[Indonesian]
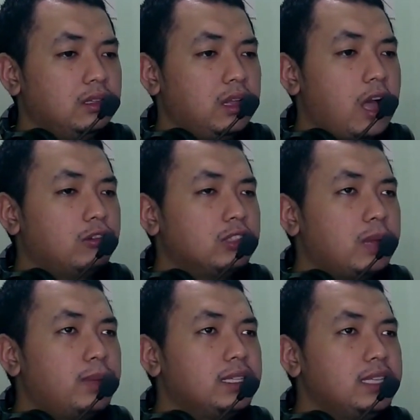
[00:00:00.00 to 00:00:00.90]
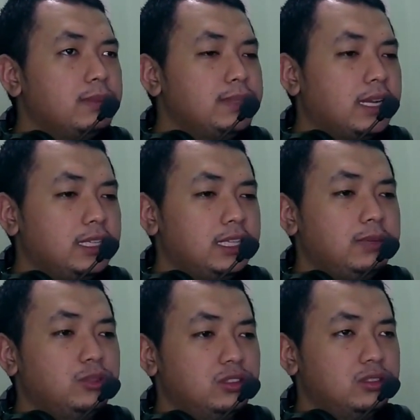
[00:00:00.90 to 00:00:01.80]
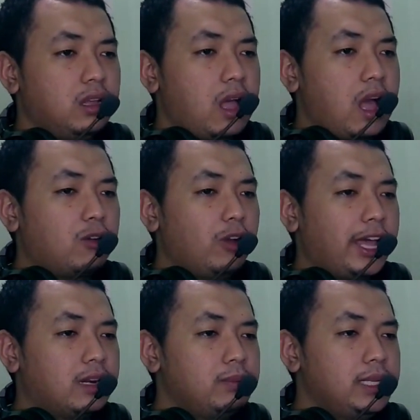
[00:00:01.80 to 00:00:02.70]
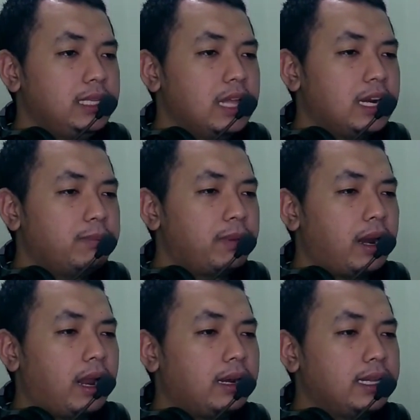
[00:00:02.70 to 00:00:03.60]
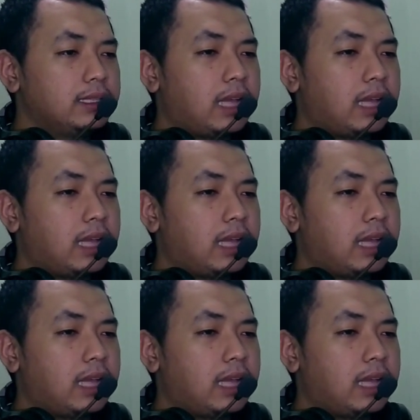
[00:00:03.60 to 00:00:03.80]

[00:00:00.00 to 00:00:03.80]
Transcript: aku tak berniat menyakitimu aku Herbie dari planet